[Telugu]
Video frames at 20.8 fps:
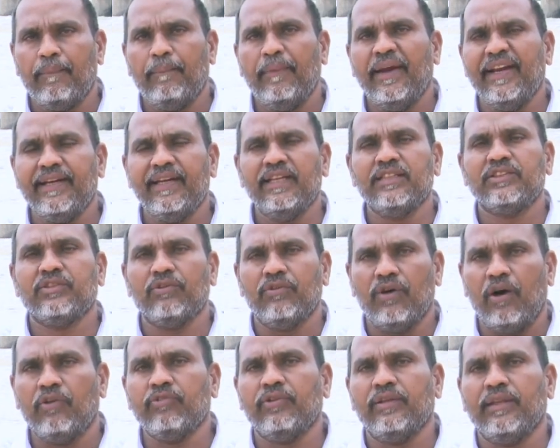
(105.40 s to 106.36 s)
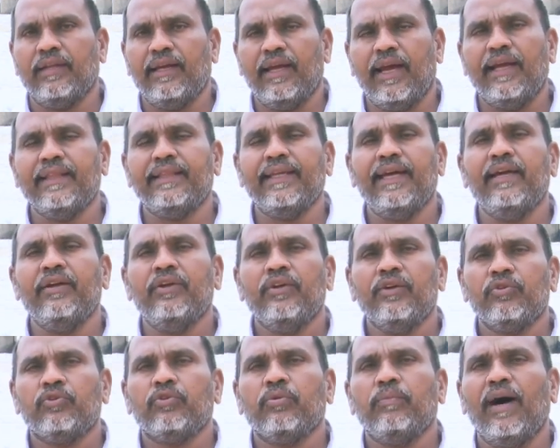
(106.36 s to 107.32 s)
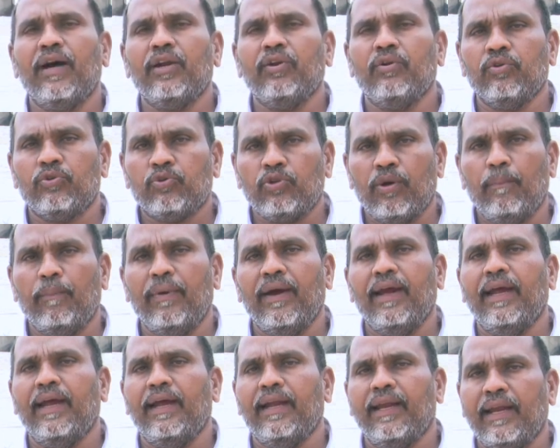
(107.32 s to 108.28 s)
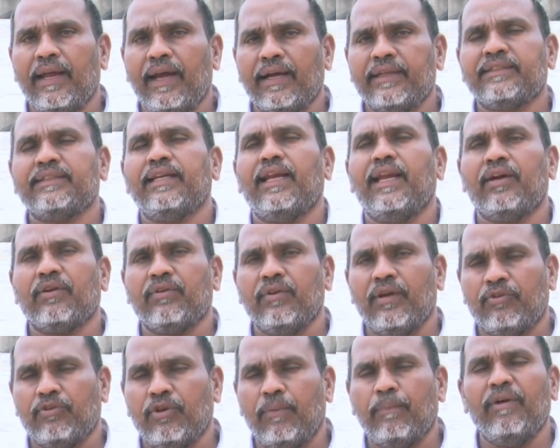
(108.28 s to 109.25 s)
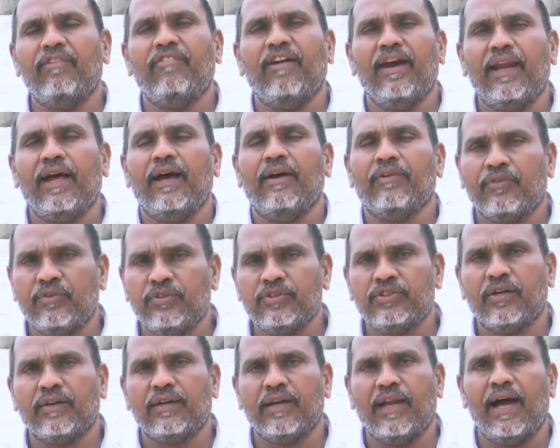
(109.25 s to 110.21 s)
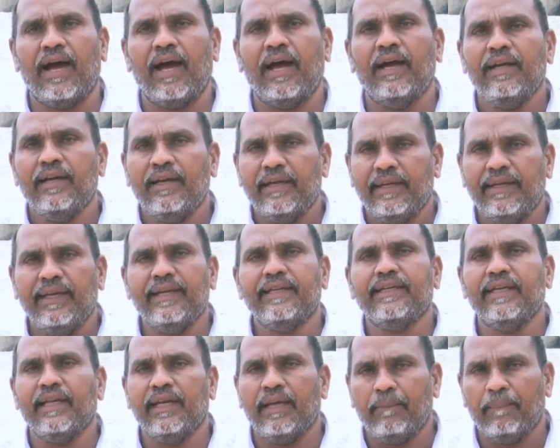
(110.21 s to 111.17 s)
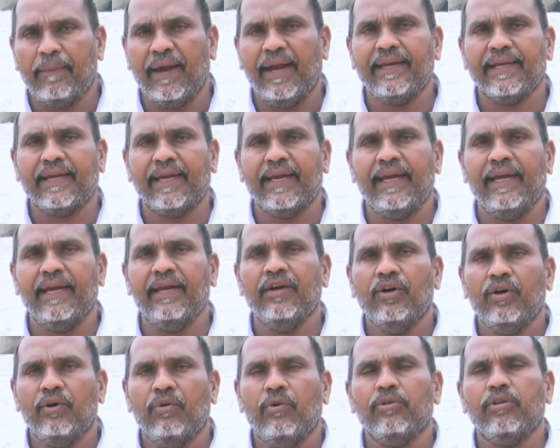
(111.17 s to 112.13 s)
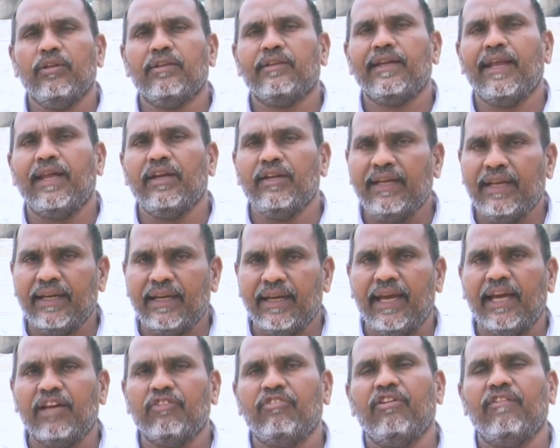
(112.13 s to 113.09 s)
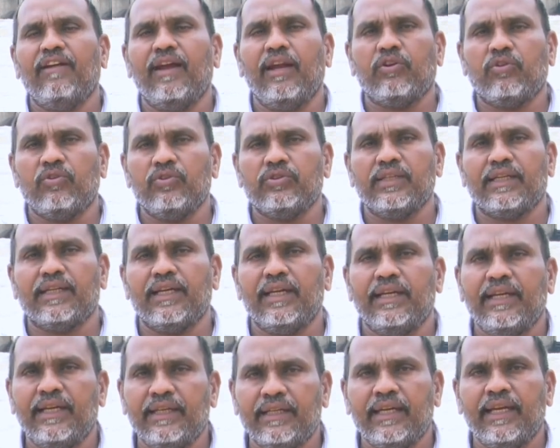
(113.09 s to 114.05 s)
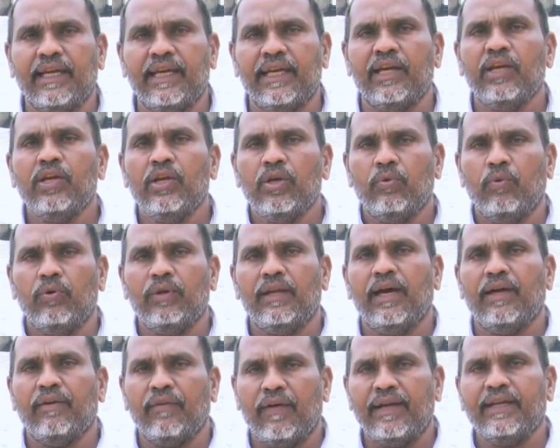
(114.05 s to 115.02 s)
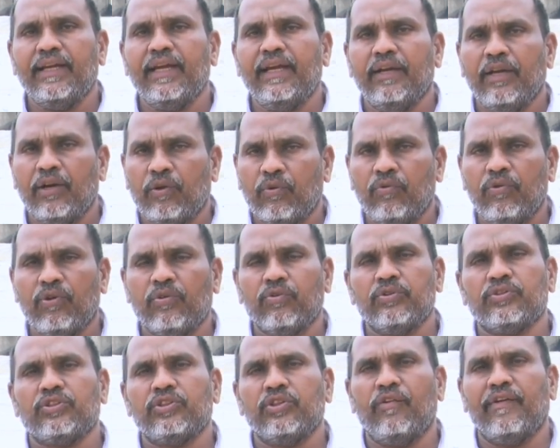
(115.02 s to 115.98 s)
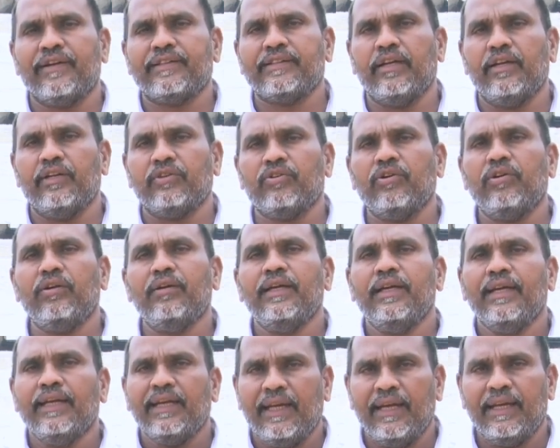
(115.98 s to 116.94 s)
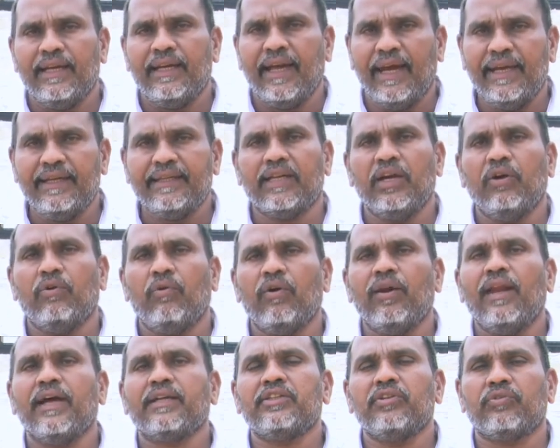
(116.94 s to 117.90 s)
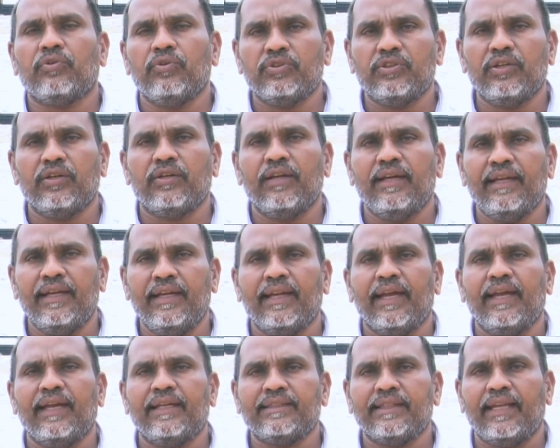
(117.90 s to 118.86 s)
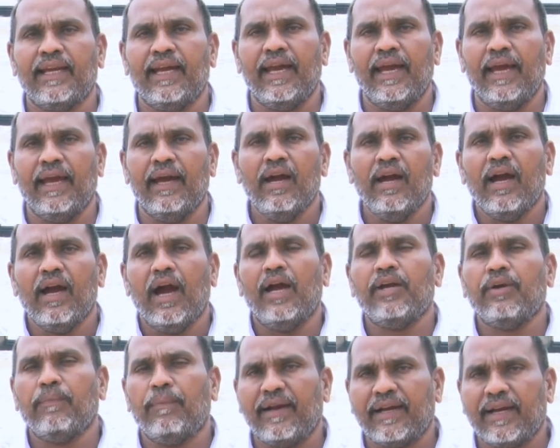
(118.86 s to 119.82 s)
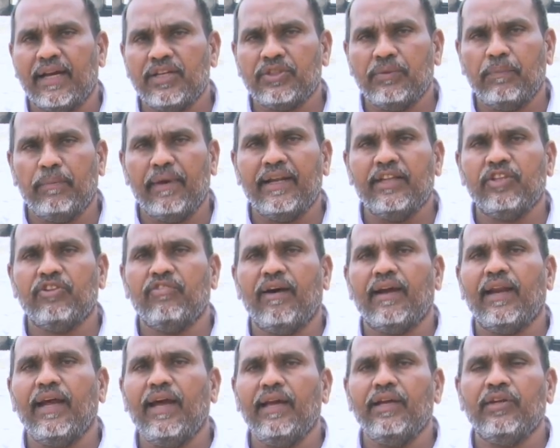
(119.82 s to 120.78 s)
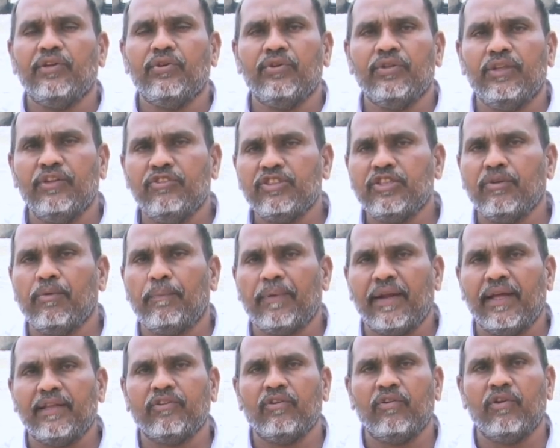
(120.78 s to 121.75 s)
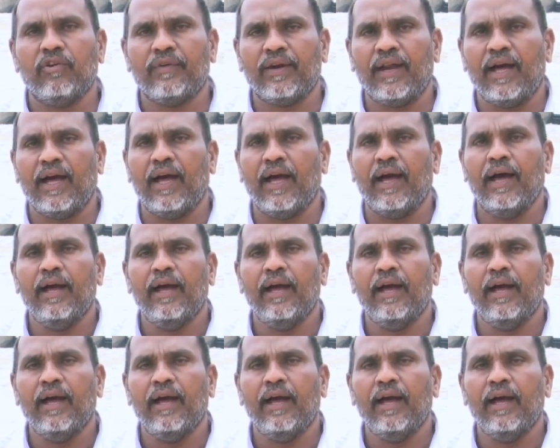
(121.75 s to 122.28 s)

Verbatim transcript: మెయింటెనెన్స్ అవుతుంది అయితే సుమారు తొంభై లక్షల తొంభై వేల క్యూసెక్ల నీటిని బయటికి వదులుతున్నారు నిన్న ఎనభై వేల క్యూసెక్ల నీటిని వదిలారు అంటే ఎక్కువ కురుస్తున్న వర్షాలతో ఈ నైట్కి ఓ లక్ష క్యూసెక్ల నీరైనా సరే అటు ప్రకాశం బ్యారేజ్ ద్వారా ఇటు దివిసీమ ప్రాంతంలో సమీపంలో ఉన్న